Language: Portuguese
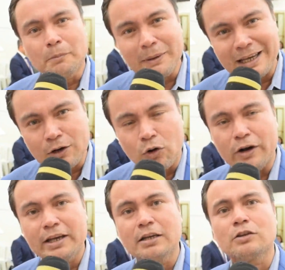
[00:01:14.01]

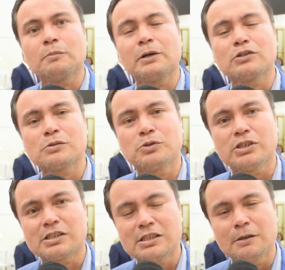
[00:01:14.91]
percorrendo pelos
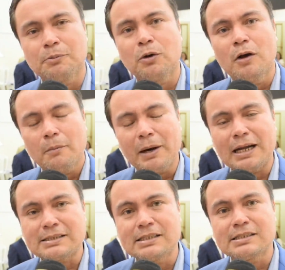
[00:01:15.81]
municípios
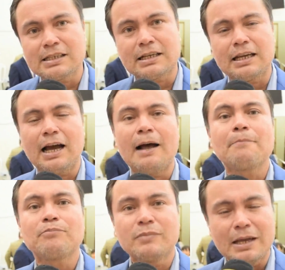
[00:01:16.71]
para assim se criar
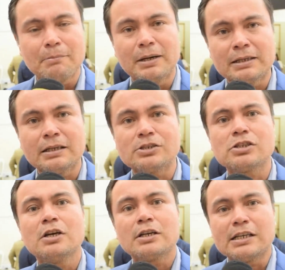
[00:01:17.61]
demandas
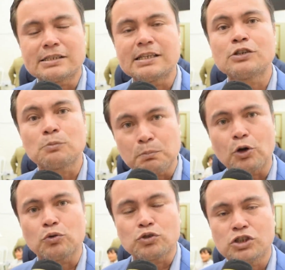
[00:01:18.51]
que sejam
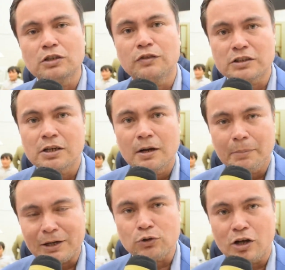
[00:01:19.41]
produtivas
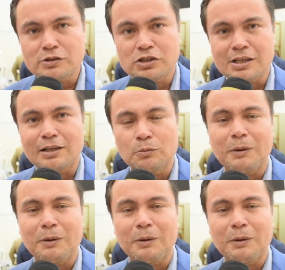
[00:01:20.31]
para o nosso estado do